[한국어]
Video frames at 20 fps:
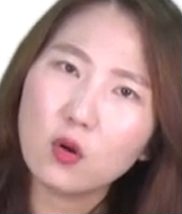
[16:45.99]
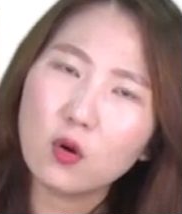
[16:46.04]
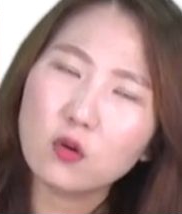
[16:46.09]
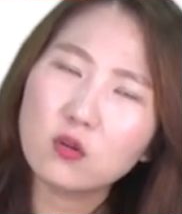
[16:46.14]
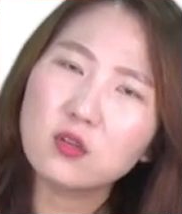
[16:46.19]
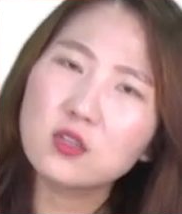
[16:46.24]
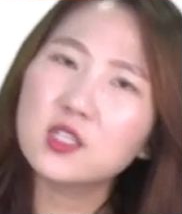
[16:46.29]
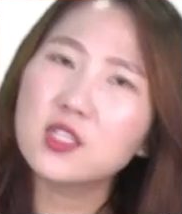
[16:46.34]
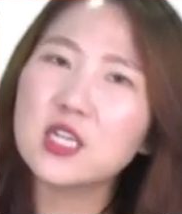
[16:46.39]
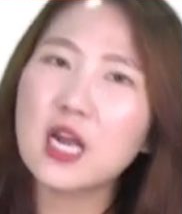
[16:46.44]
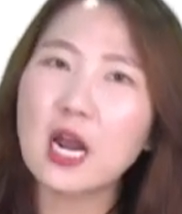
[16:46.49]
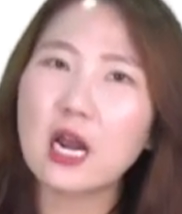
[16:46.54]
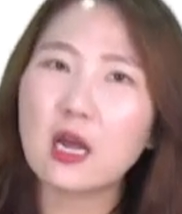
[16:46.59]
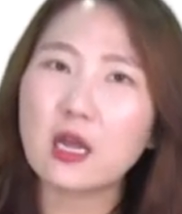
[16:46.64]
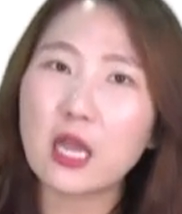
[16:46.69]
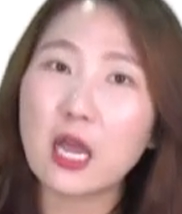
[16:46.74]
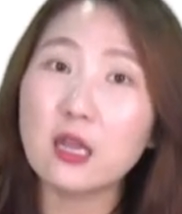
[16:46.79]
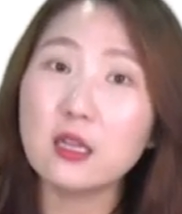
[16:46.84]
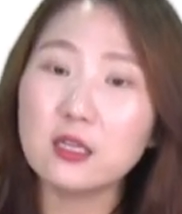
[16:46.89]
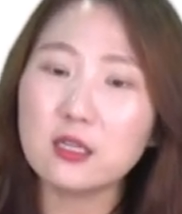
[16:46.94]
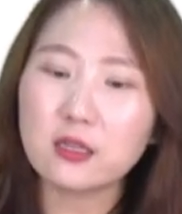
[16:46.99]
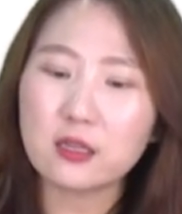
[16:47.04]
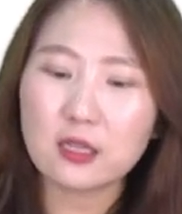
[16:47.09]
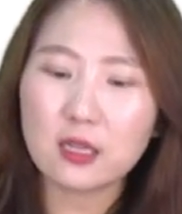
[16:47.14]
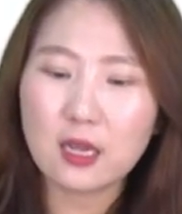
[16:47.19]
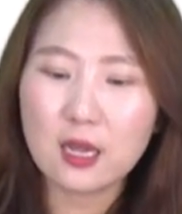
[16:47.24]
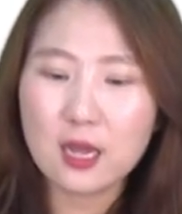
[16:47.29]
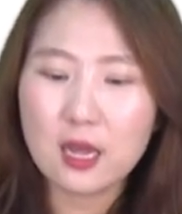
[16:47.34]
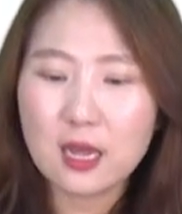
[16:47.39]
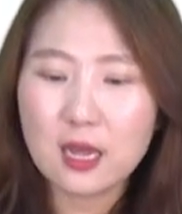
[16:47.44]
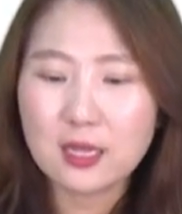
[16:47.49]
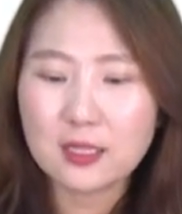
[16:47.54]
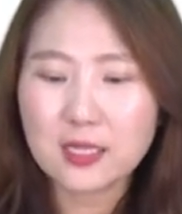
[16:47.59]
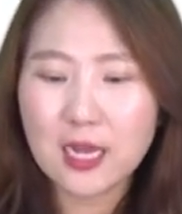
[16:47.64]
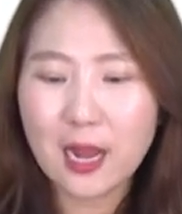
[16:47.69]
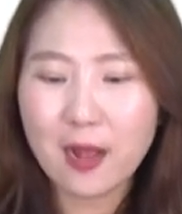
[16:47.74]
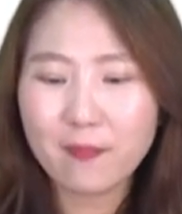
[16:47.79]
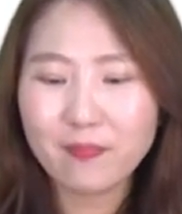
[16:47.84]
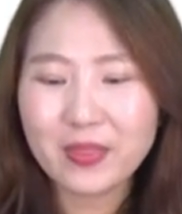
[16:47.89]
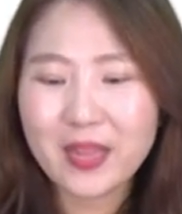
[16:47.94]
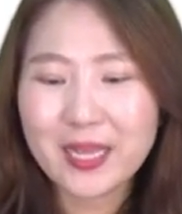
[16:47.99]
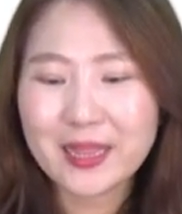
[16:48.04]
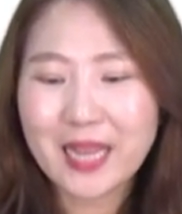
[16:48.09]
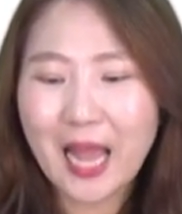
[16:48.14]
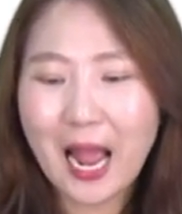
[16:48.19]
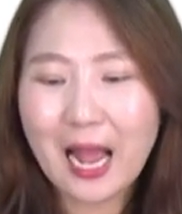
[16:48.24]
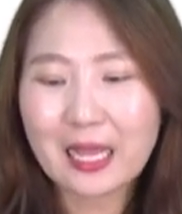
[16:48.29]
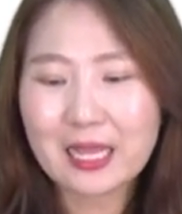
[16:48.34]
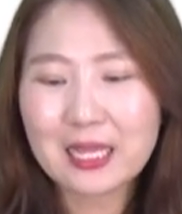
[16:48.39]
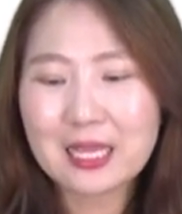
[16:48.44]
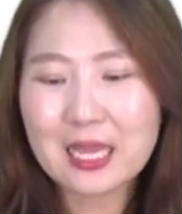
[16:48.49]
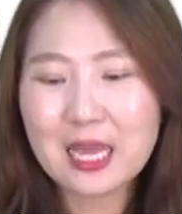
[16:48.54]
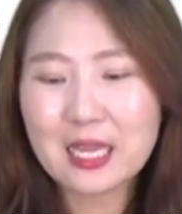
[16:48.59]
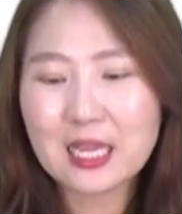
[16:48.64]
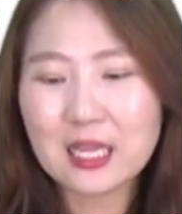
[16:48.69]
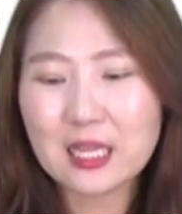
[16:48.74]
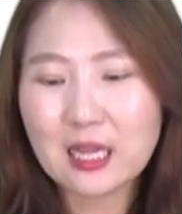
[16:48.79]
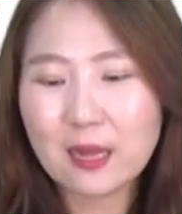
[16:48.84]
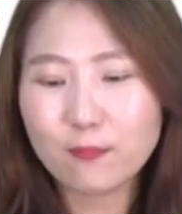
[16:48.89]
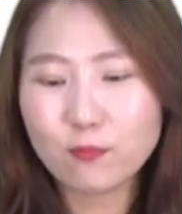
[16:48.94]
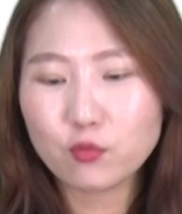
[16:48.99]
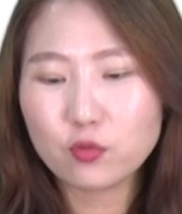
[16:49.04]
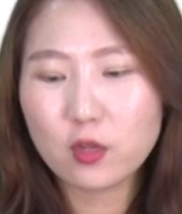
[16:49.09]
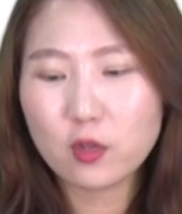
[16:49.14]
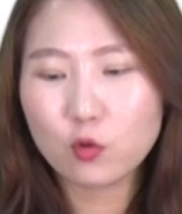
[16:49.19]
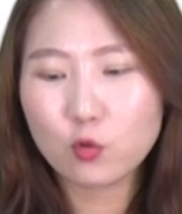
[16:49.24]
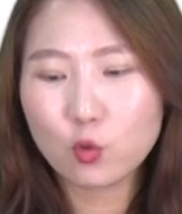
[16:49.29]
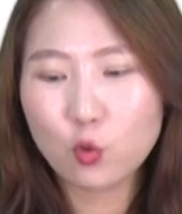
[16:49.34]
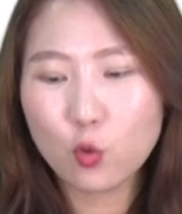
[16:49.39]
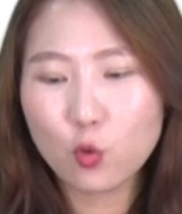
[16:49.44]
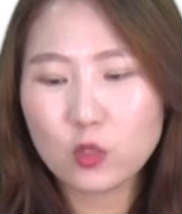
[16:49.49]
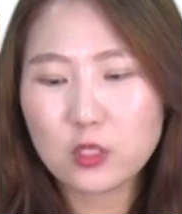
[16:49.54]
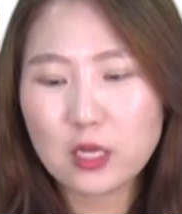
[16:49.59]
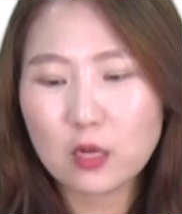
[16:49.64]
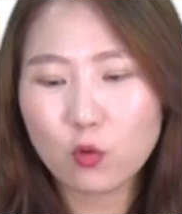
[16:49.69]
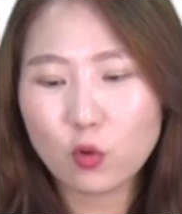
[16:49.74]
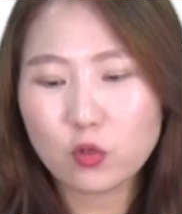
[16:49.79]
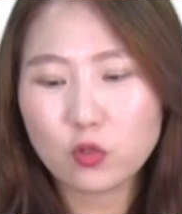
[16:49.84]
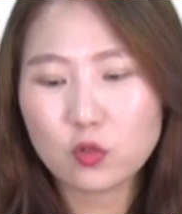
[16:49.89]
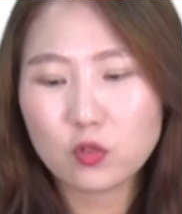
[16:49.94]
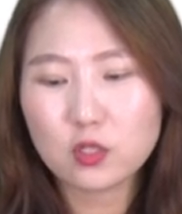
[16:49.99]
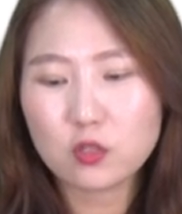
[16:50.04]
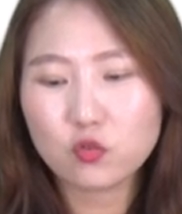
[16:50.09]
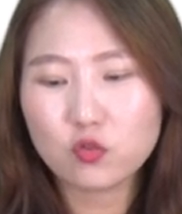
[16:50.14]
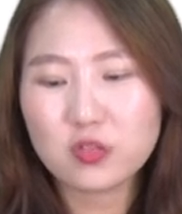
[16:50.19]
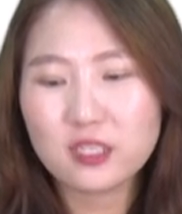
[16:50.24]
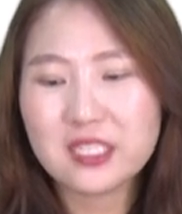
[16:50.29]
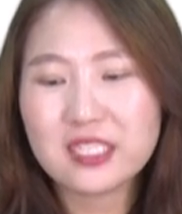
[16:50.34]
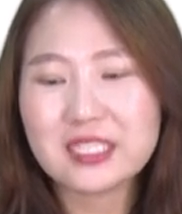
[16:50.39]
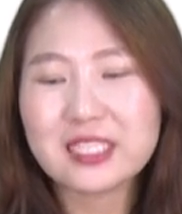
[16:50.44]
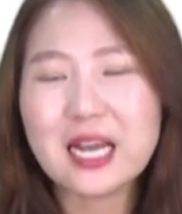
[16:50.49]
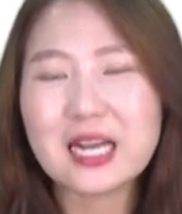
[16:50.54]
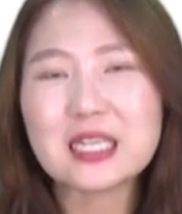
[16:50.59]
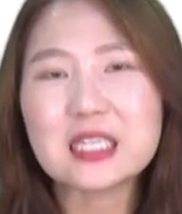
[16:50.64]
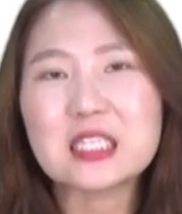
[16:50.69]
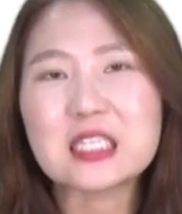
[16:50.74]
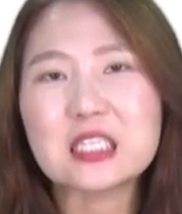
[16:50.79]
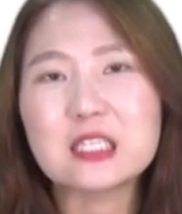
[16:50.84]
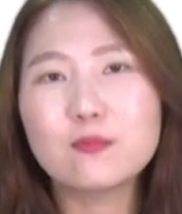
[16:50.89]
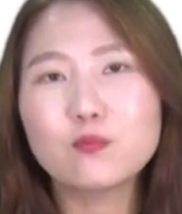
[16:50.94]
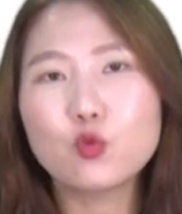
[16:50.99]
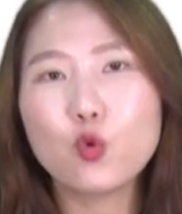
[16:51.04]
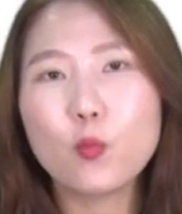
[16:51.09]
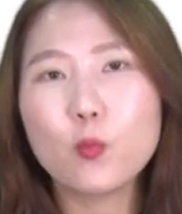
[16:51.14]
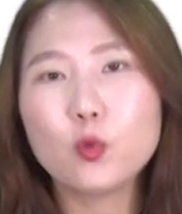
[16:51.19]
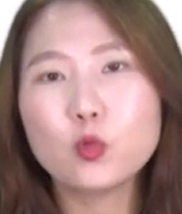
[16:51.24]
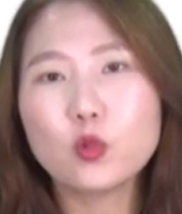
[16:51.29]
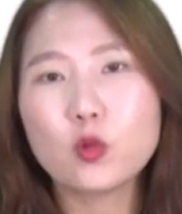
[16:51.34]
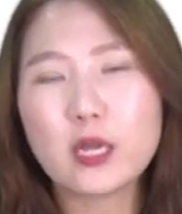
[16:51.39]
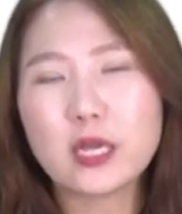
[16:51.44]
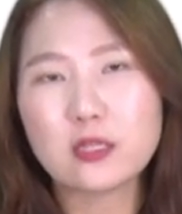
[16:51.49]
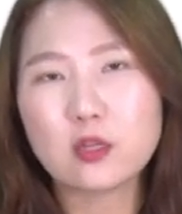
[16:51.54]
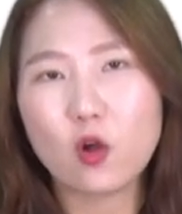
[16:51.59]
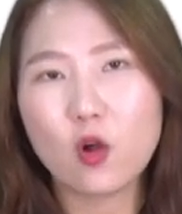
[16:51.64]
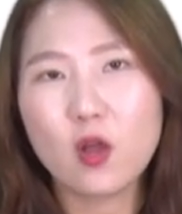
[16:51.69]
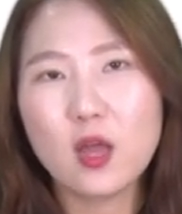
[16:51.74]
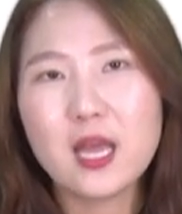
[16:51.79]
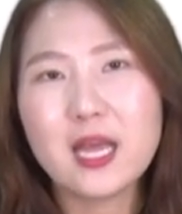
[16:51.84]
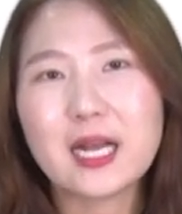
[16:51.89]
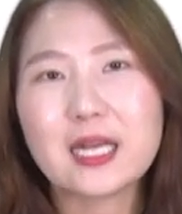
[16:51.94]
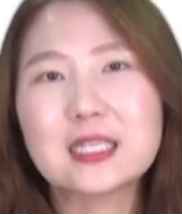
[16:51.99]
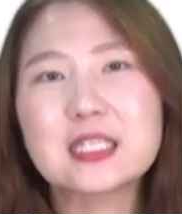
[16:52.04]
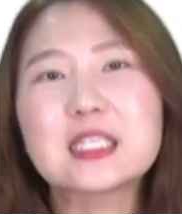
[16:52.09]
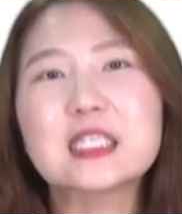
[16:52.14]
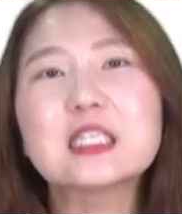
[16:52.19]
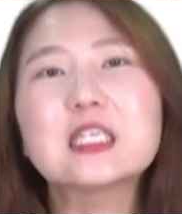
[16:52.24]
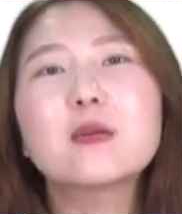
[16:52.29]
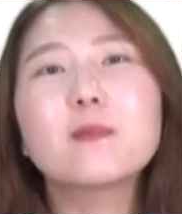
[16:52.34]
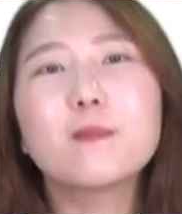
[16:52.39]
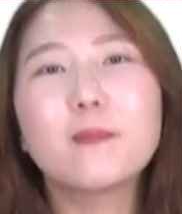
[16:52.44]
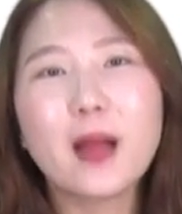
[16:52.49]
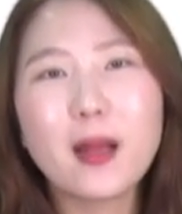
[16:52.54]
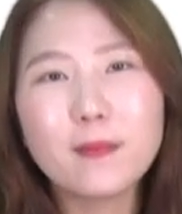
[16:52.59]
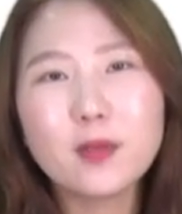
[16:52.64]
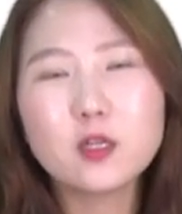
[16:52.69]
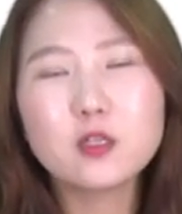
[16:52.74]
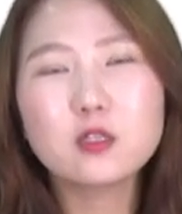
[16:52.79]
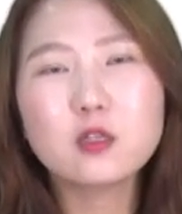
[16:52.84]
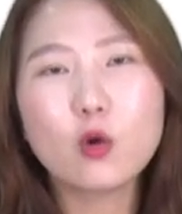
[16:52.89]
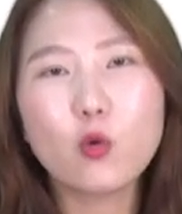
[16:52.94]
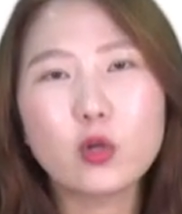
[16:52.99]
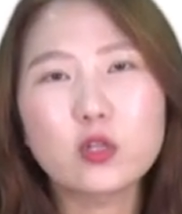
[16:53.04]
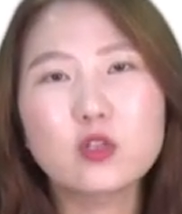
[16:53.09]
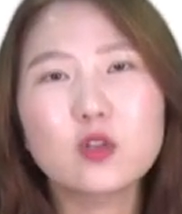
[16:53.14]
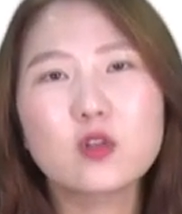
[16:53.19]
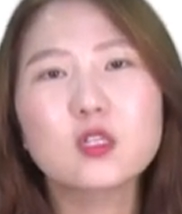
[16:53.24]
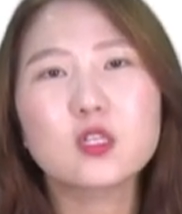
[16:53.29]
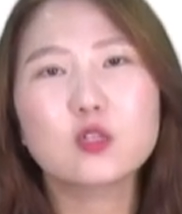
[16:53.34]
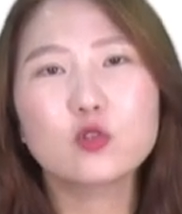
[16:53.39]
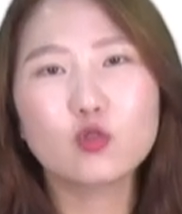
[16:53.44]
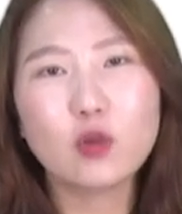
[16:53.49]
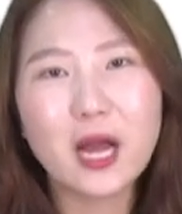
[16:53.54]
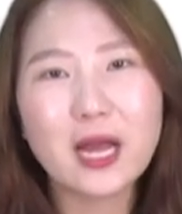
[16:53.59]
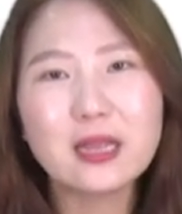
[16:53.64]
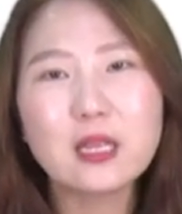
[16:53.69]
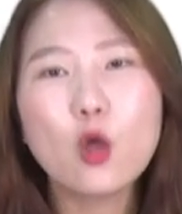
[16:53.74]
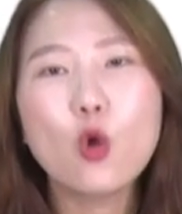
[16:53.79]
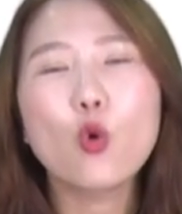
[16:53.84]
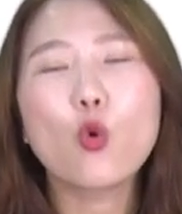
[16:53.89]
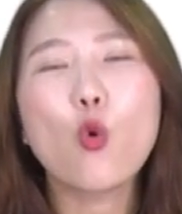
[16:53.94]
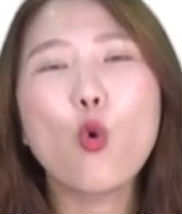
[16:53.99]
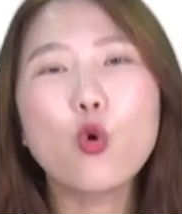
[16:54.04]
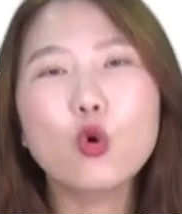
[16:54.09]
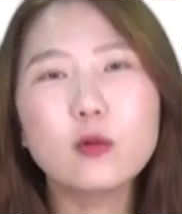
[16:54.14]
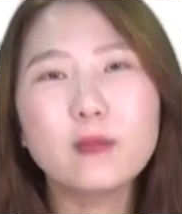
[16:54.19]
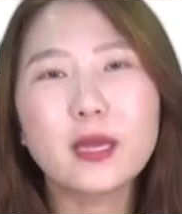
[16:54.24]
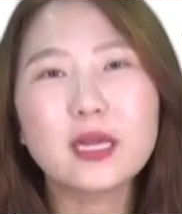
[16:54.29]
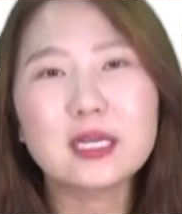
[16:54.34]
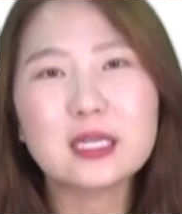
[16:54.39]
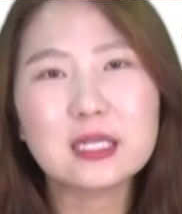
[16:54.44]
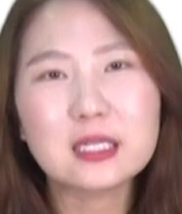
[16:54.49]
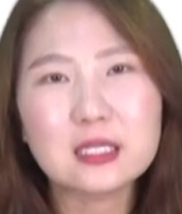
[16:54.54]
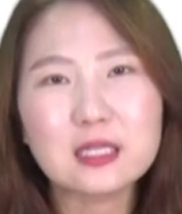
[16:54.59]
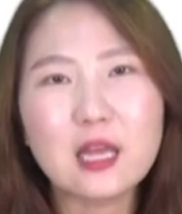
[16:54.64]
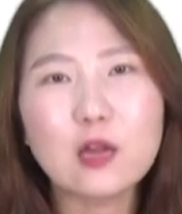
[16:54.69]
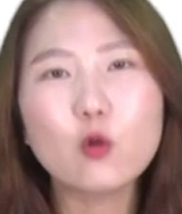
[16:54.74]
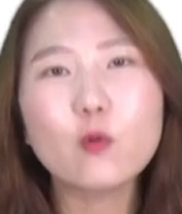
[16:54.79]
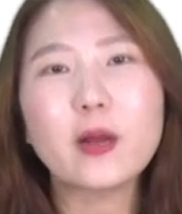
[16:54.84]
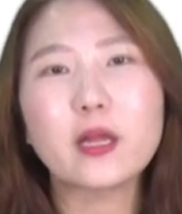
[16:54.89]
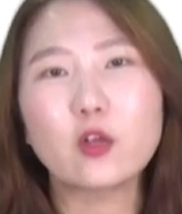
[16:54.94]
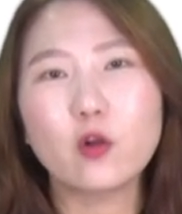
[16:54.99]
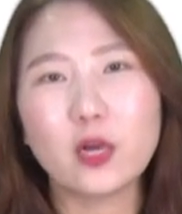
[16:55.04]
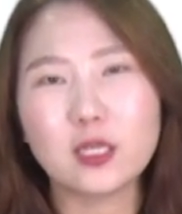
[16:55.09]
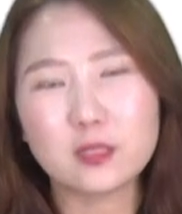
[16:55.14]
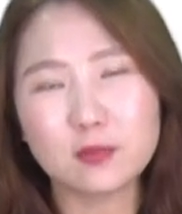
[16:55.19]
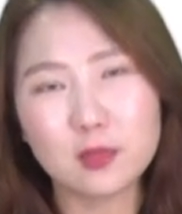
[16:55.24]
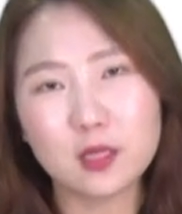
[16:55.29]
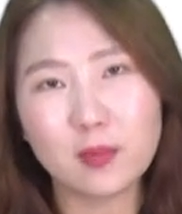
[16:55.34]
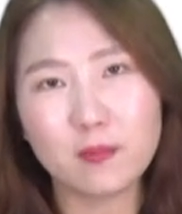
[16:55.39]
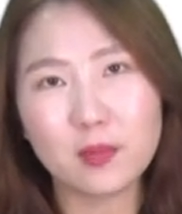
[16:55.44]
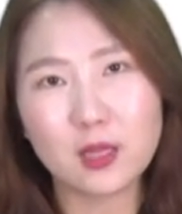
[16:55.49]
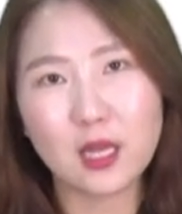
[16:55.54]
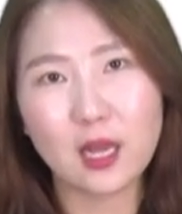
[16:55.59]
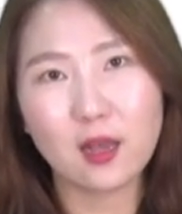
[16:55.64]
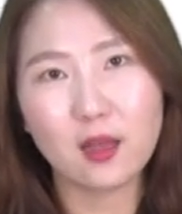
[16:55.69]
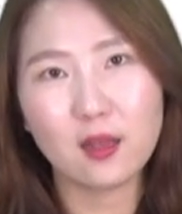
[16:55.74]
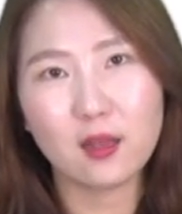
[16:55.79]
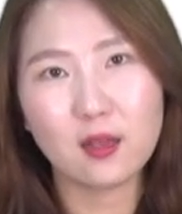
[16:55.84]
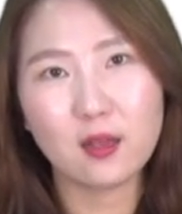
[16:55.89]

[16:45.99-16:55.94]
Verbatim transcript: 어, 그렇진 않아. 얘는 자 단기의 기납부세액으로 공제하는 원천징수는 그냥 지급통보서에서 그러니까 지급하면서 원천징수한 고금액을 그대로 반영하시면 됩니다.